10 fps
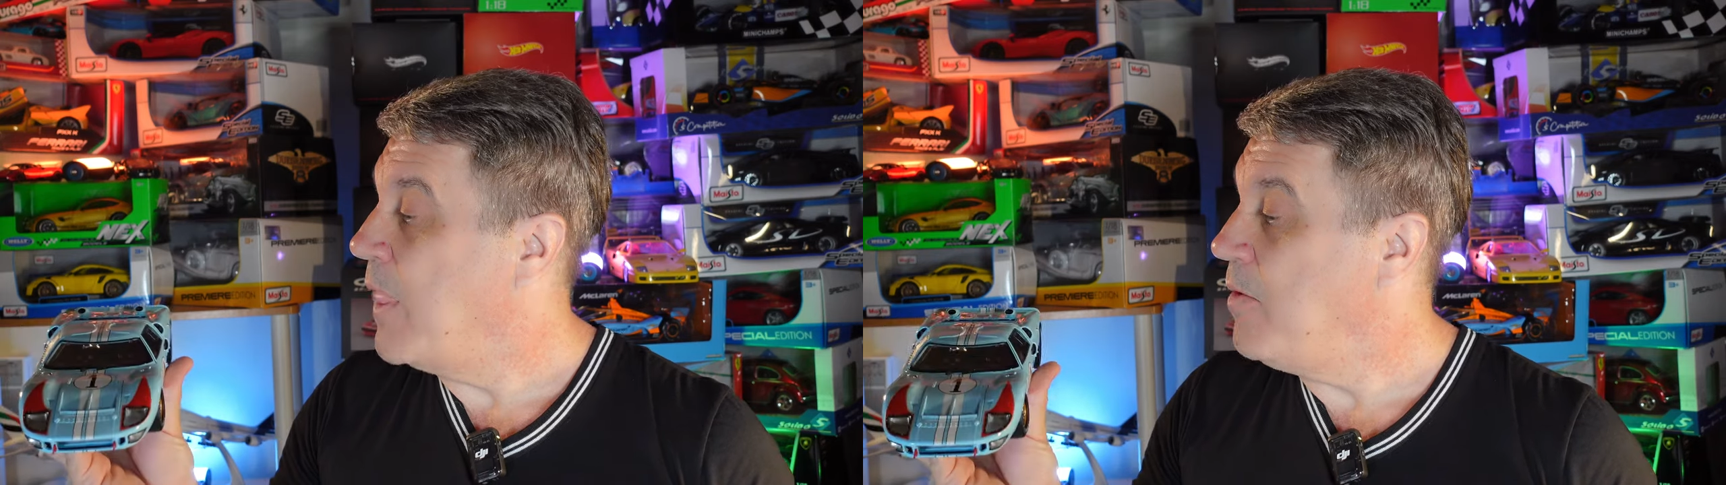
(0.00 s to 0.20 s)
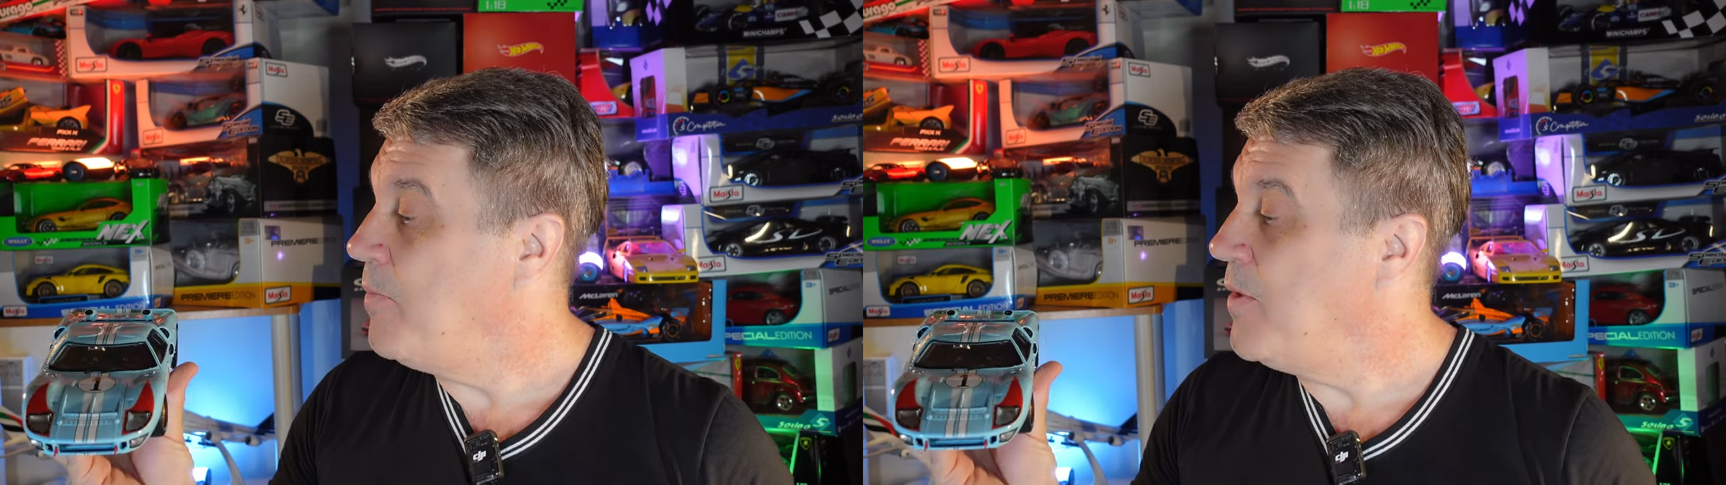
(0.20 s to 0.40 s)

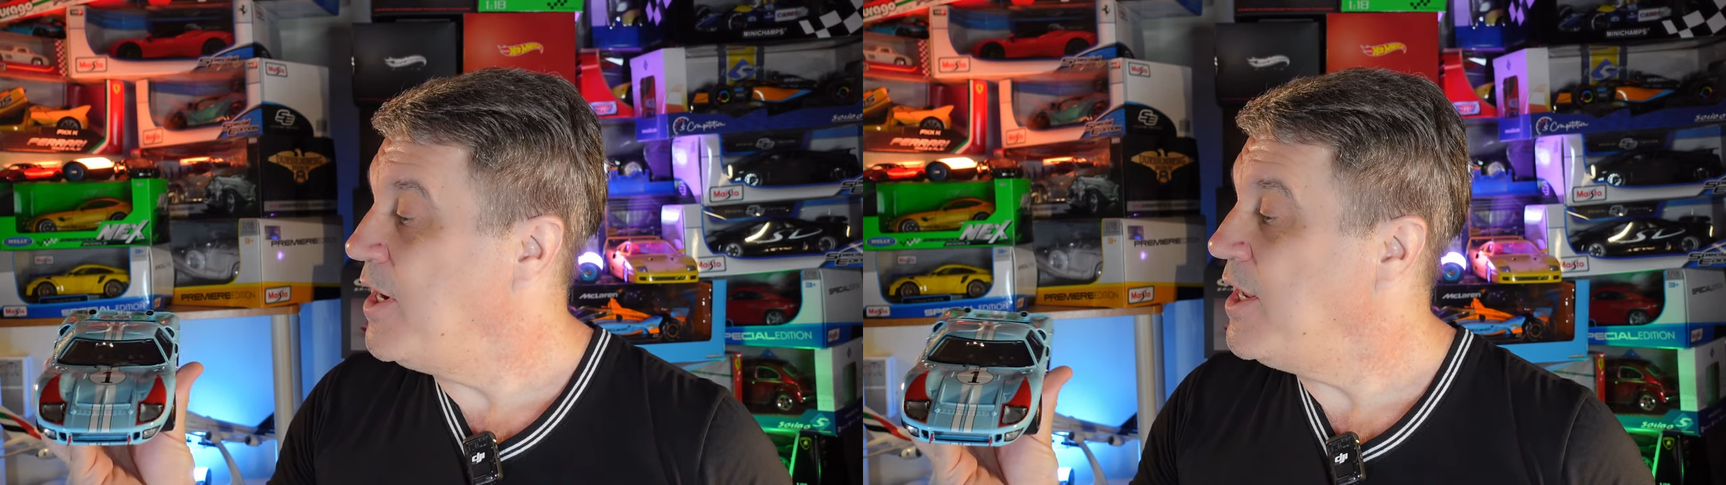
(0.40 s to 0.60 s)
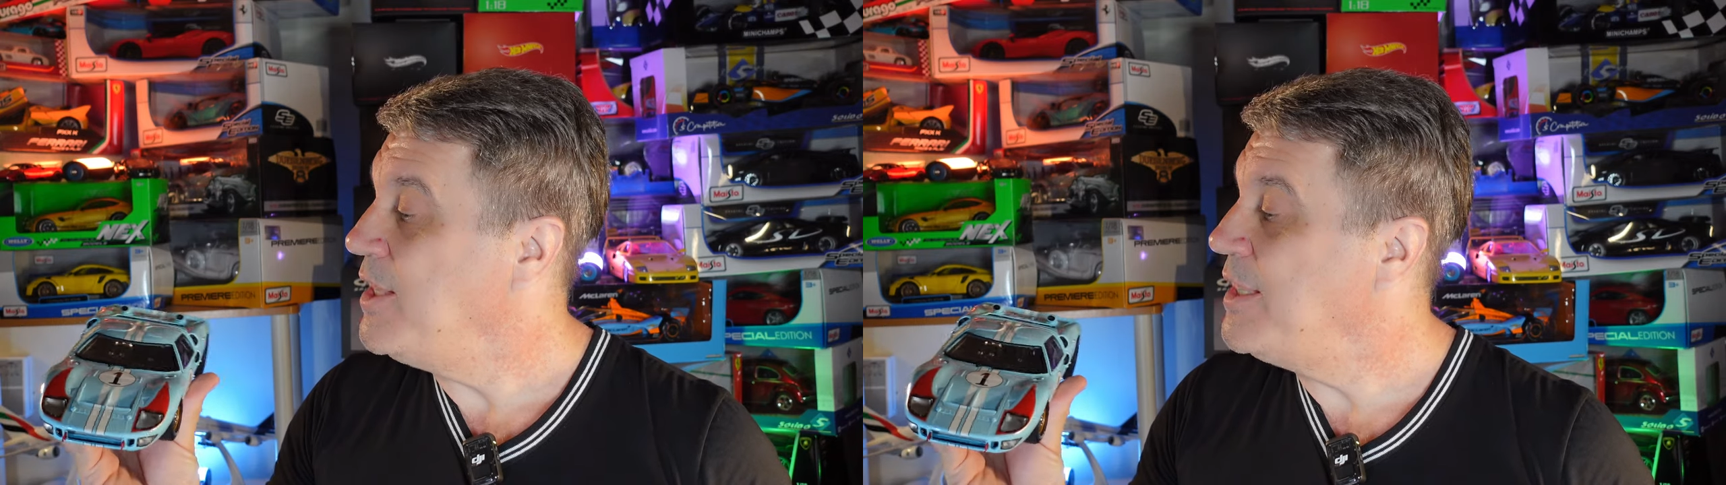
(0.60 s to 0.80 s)
É uma
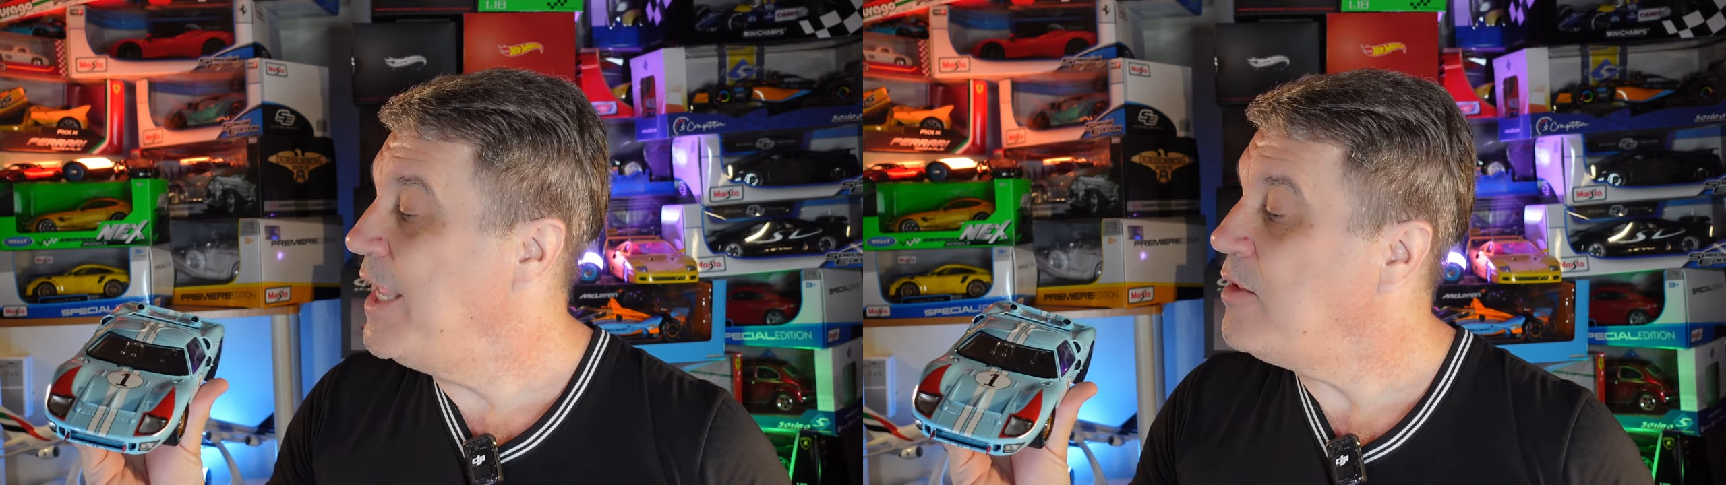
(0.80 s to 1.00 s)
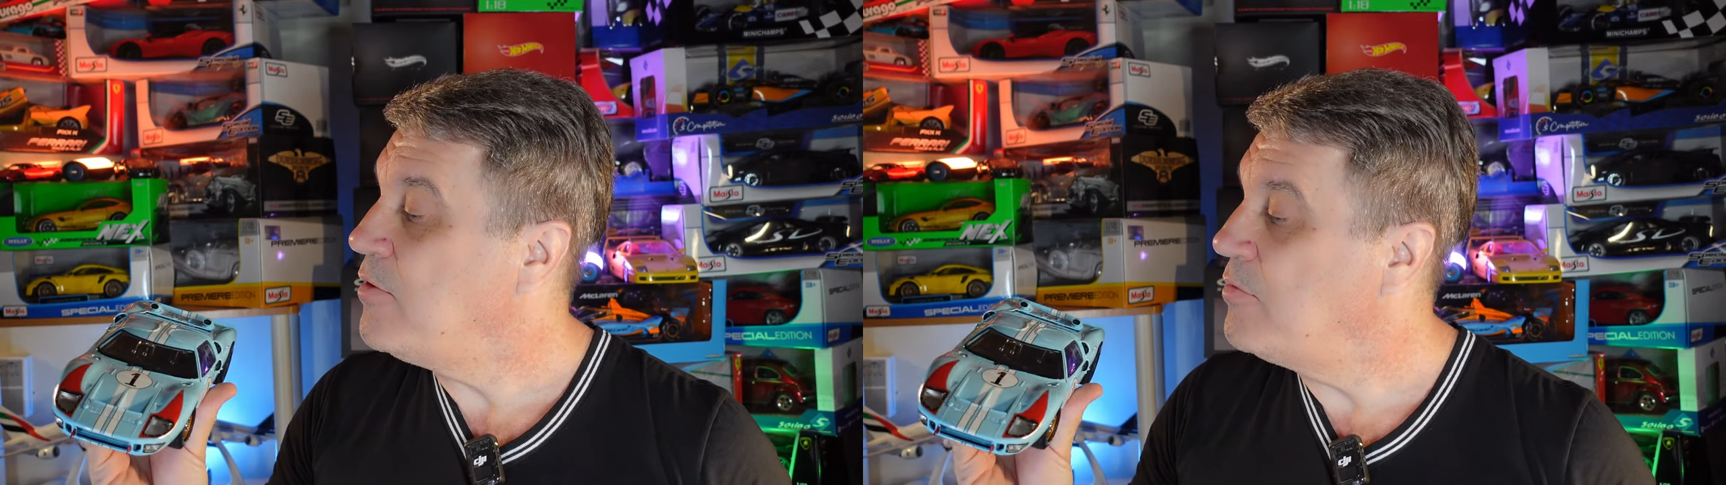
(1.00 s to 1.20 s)
pena que
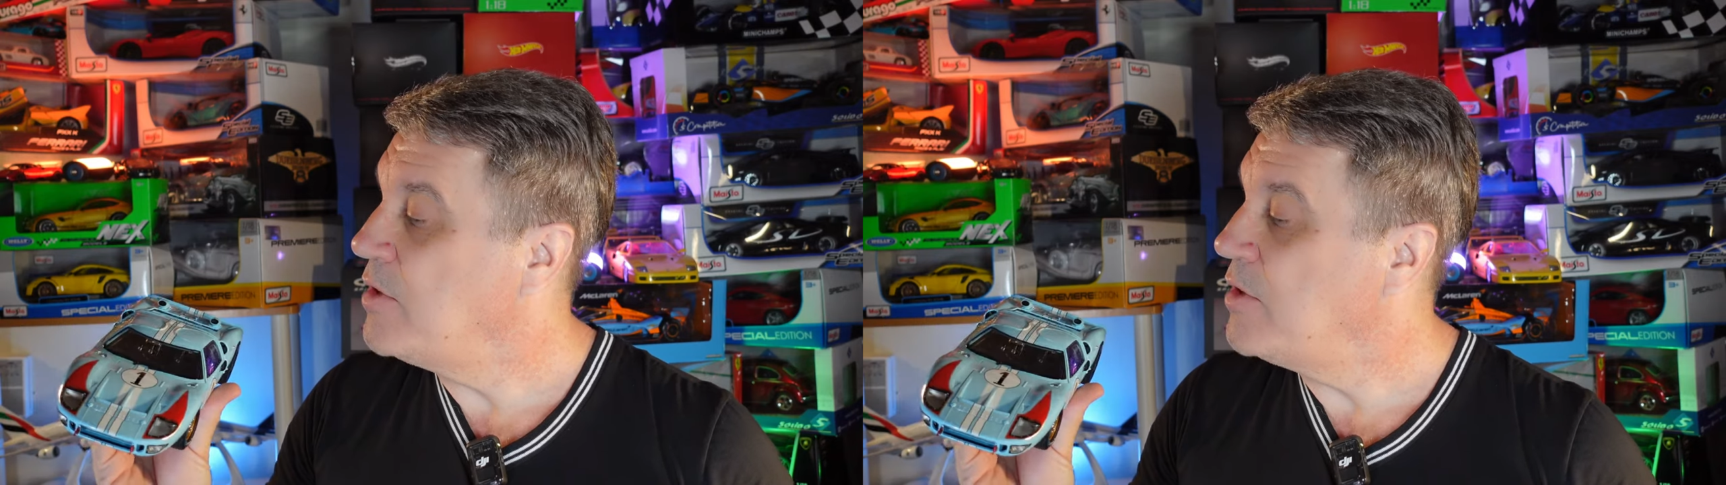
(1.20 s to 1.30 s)
dentro